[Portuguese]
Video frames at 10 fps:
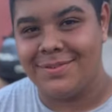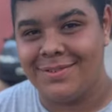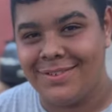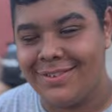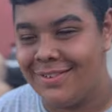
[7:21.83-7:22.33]

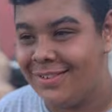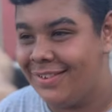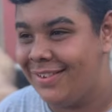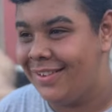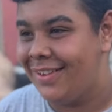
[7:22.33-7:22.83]
pode votar em
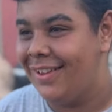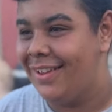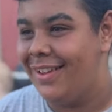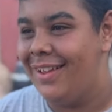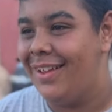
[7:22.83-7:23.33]
você
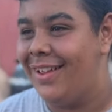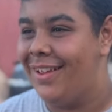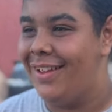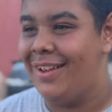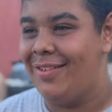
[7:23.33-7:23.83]
mesmo e tem que
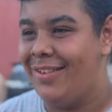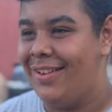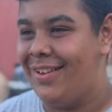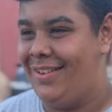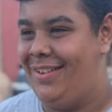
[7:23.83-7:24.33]
votar em outra
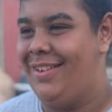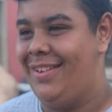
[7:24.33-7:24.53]
pessoa.